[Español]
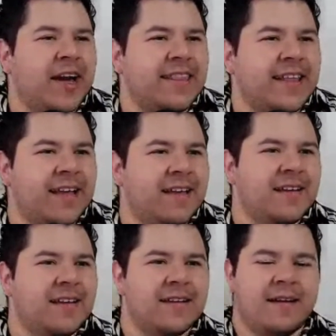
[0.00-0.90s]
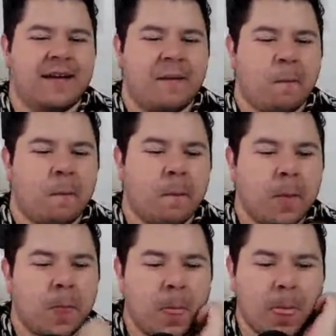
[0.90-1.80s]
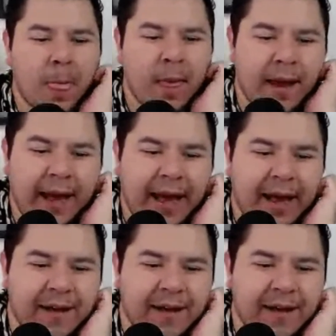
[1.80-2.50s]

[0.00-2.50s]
gente. No, del en vivo, ¿cómo crees? Ah,